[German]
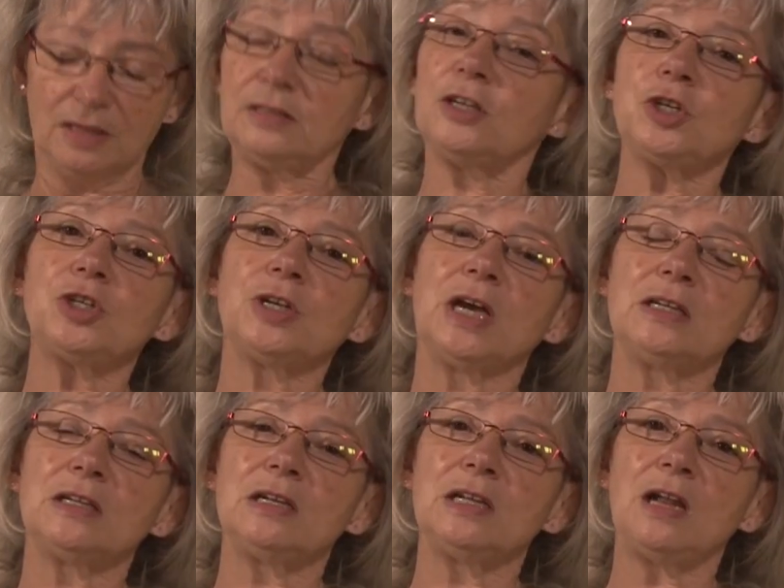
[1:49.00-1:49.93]
Das
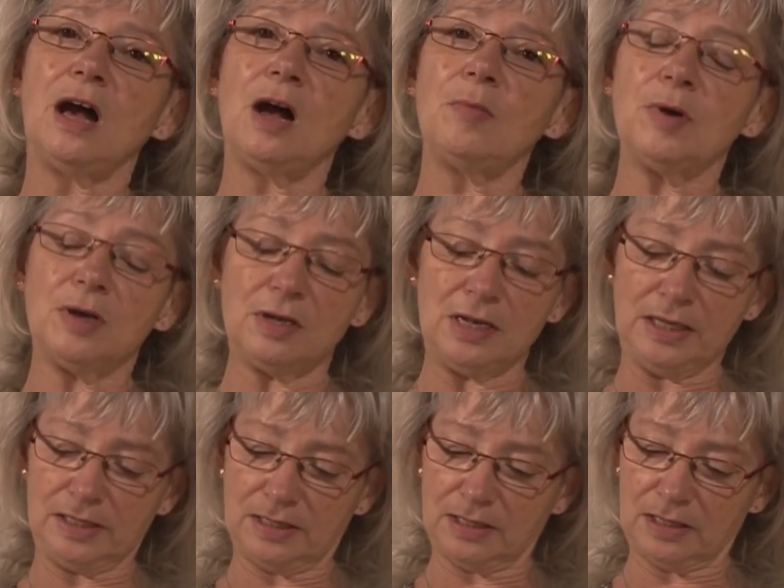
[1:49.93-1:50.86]
Schneiderlein aber
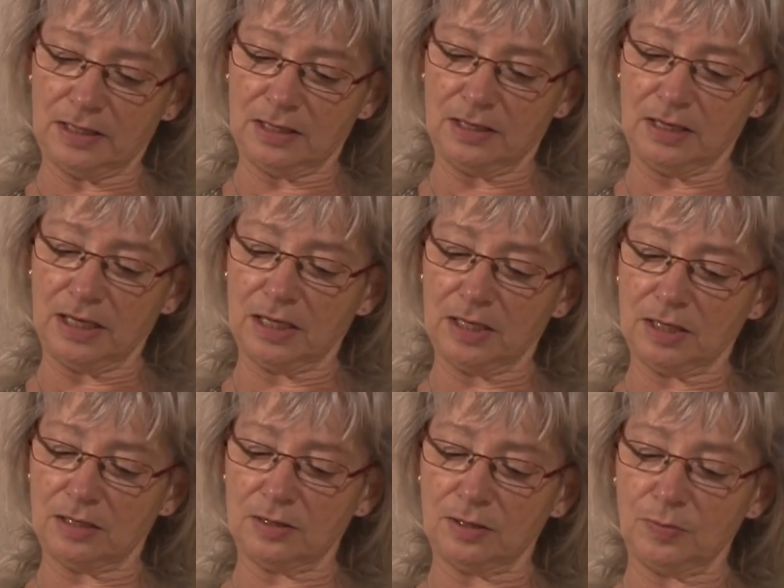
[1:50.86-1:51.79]
ließ sich
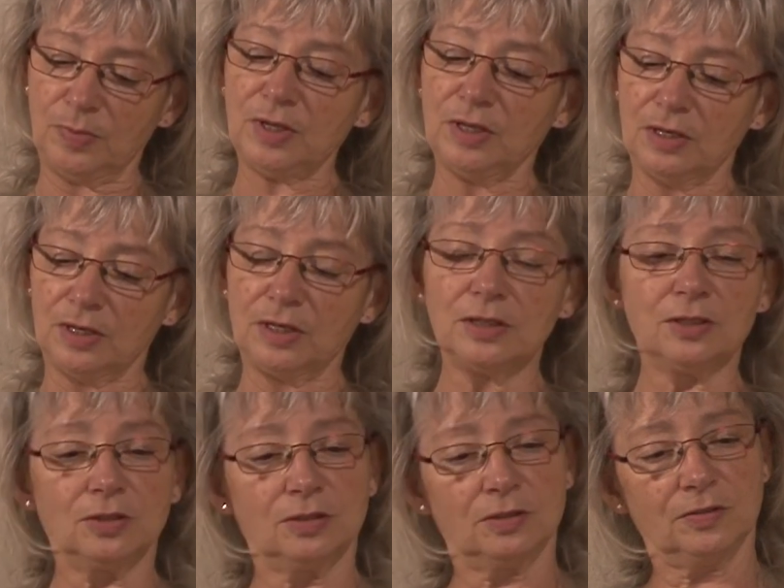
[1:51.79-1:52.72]
nicht beirren
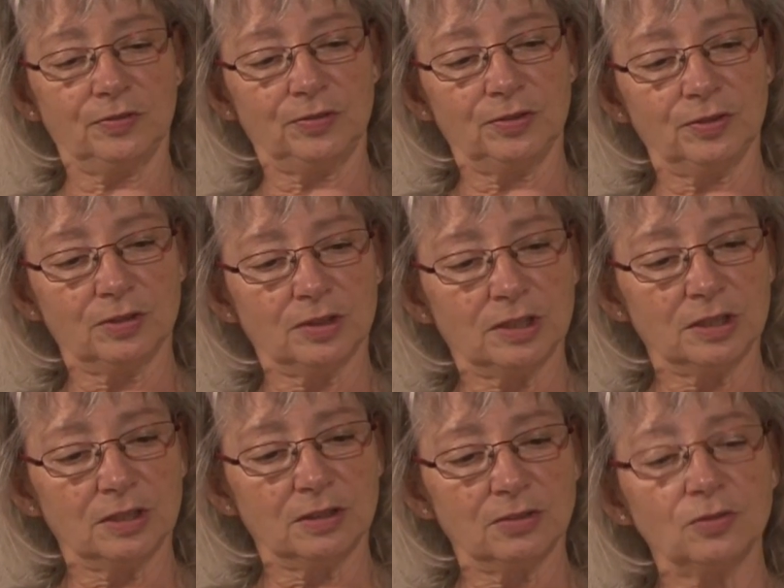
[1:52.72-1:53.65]

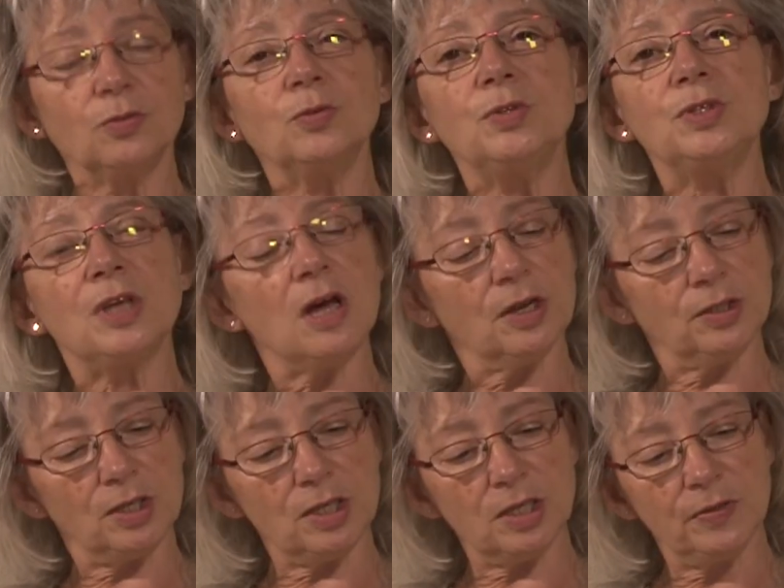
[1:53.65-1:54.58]
und
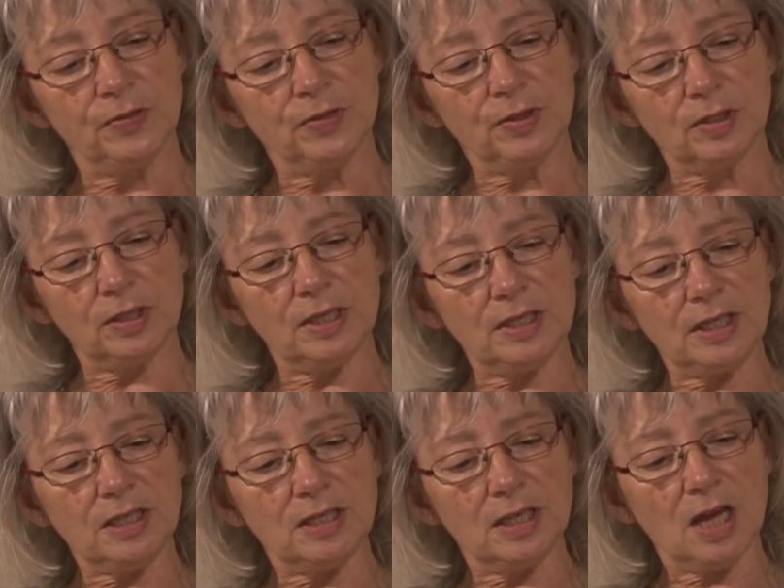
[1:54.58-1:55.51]
sagte, es
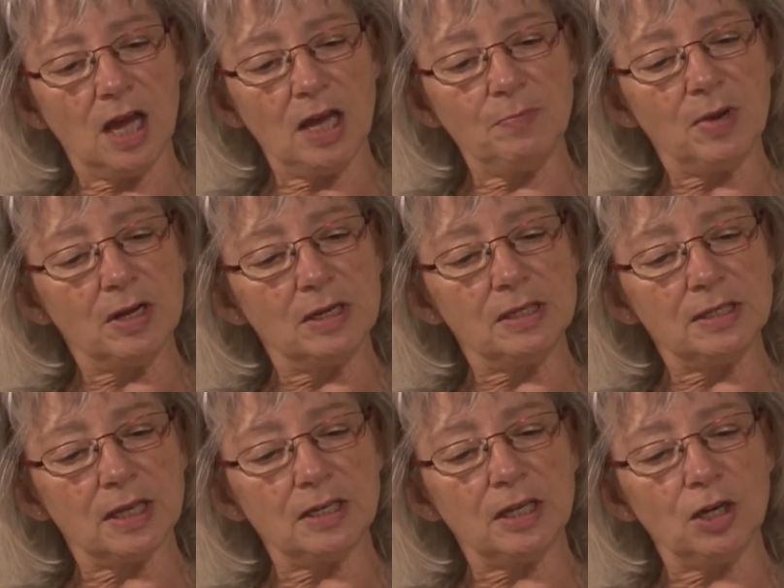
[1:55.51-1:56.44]
hätte einmal
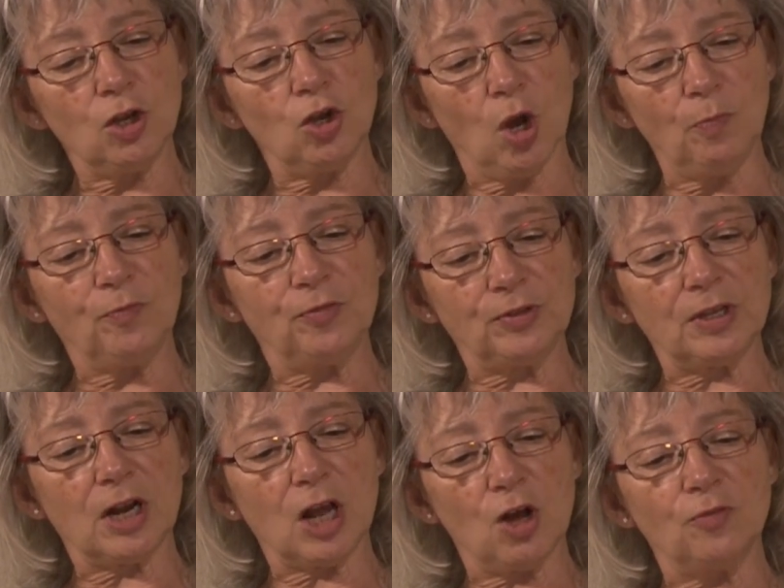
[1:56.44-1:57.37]
seinen Kopf
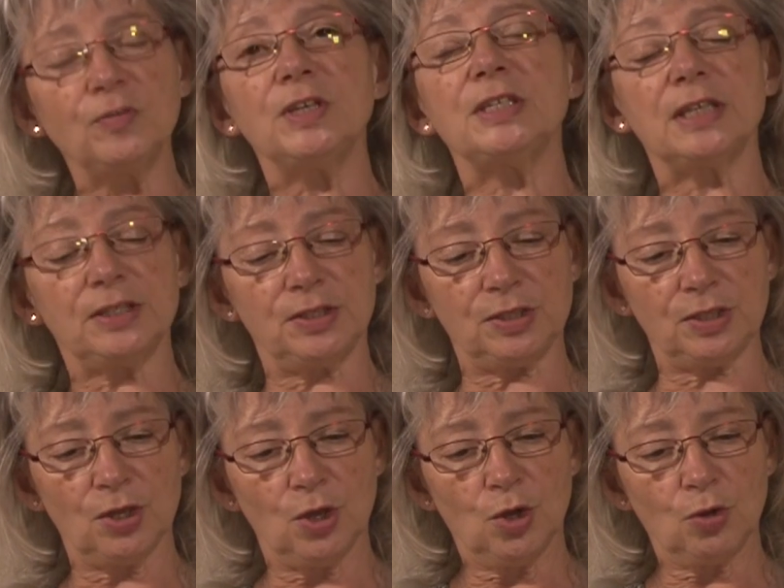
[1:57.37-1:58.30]
darauf
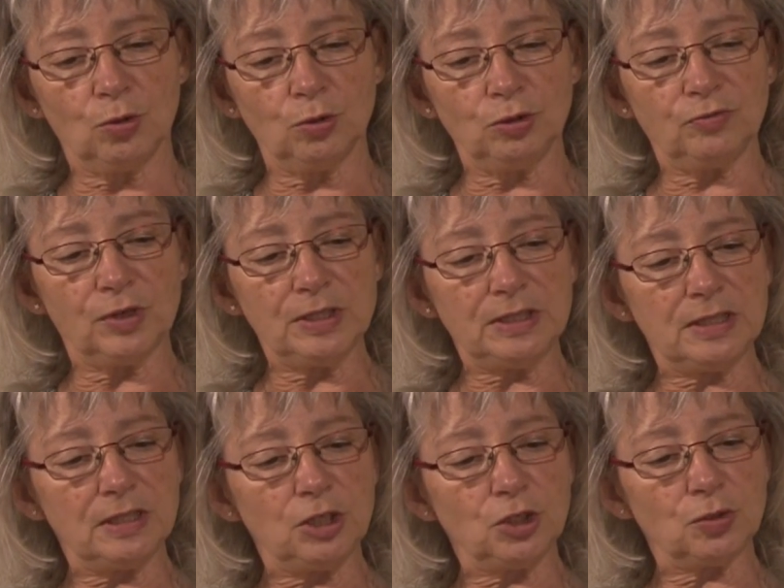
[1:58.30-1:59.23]
gesetzt und wollte
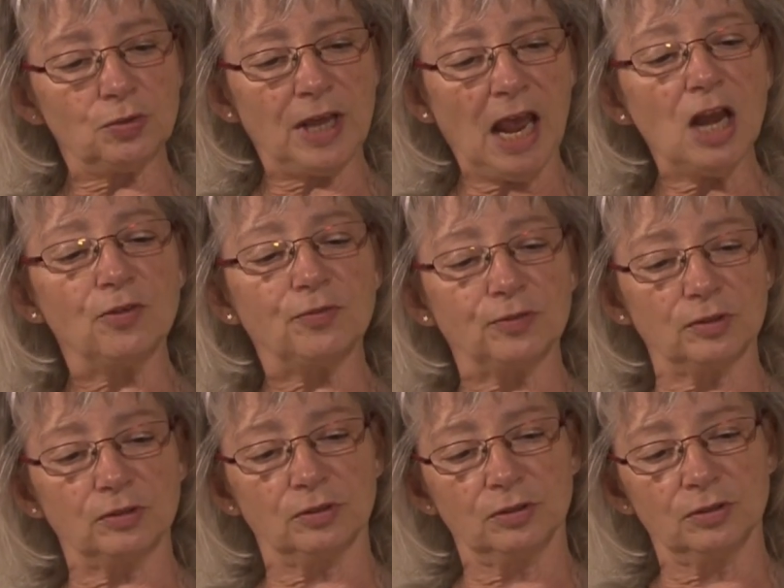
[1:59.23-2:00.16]
sich schon
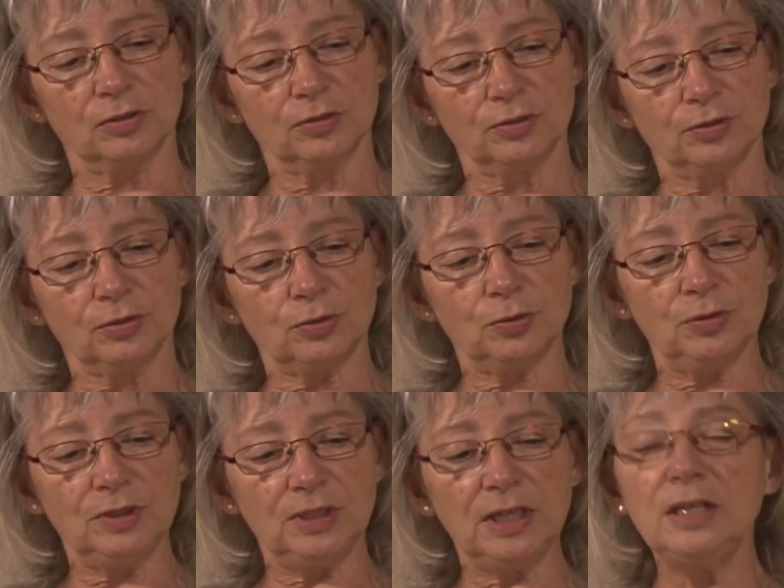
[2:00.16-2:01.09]
helfen,
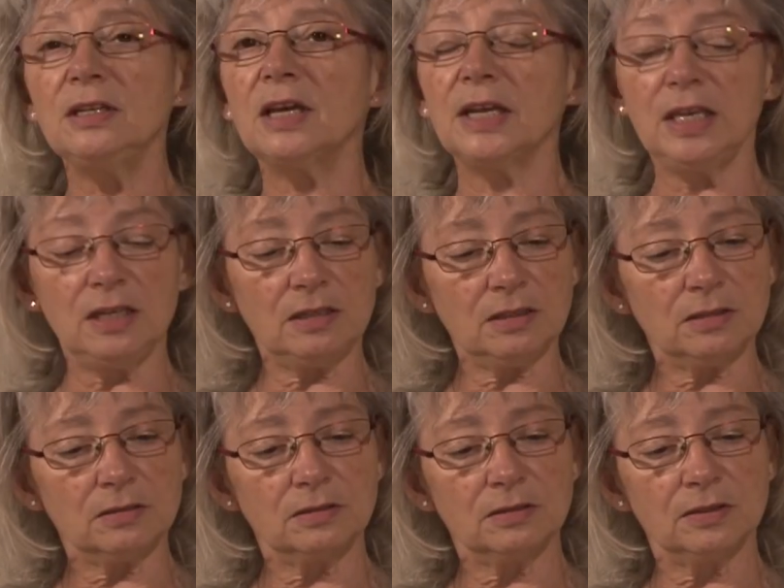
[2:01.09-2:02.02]
und ging dahin,
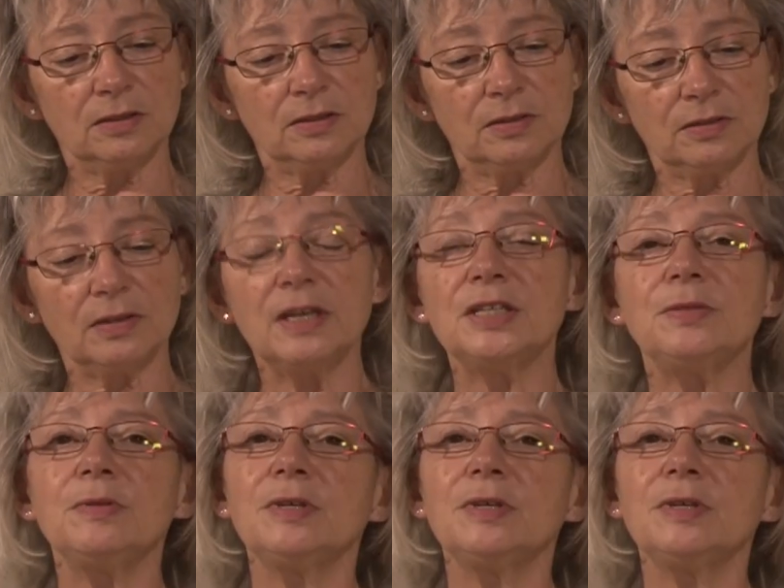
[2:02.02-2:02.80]
als